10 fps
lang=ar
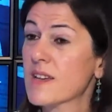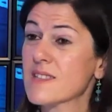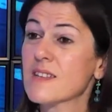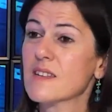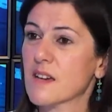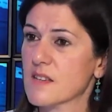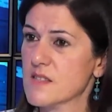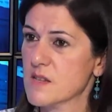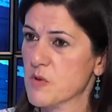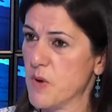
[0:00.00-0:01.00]
خسرنا
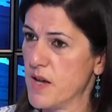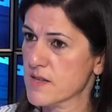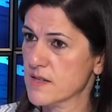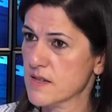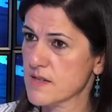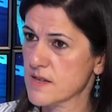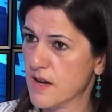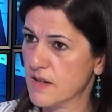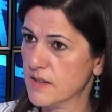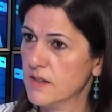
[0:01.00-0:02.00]
كثير من محاصيلنا
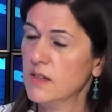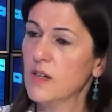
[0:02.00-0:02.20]
الزراعيه